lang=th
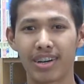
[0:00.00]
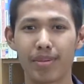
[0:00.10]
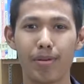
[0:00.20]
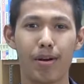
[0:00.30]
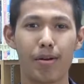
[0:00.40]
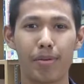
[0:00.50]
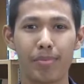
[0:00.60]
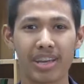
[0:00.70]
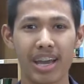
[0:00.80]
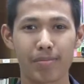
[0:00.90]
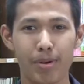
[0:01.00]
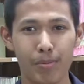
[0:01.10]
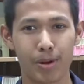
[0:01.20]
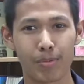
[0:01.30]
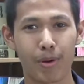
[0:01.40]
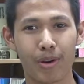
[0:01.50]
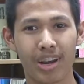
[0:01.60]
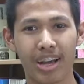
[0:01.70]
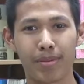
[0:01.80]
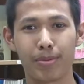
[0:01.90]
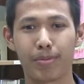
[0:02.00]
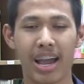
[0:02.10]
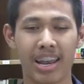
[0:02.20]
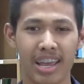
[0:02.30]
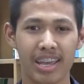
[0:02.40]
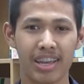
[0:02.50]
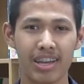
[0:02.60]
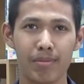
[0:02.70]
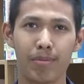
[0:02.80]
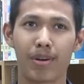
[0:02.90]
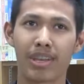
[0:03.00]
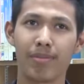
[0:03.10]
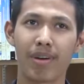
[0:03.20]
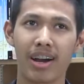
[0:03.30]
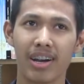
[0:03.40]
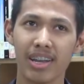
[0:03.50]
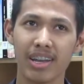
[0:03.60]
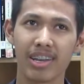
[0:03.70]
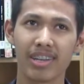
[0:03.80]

ก็เพราะว่ามันมีการประมวลผลนะครับอยู่ภายในผมก็คิดว่าเอ้ย